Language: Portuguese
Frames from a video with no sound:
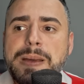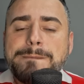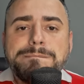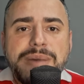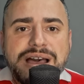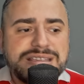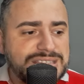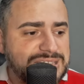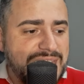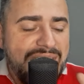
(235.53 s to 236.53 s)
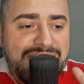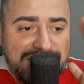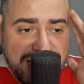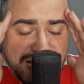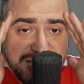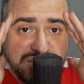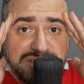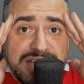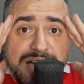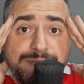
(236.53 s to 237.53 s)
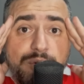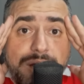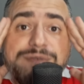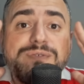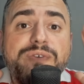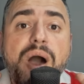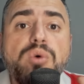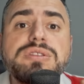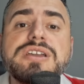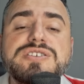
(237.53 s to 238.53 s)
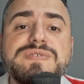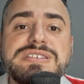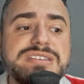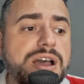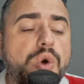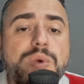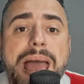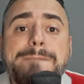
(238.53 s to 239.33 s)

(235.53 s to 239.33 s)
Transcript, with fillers: Mas é inacreditável a falta de visão e a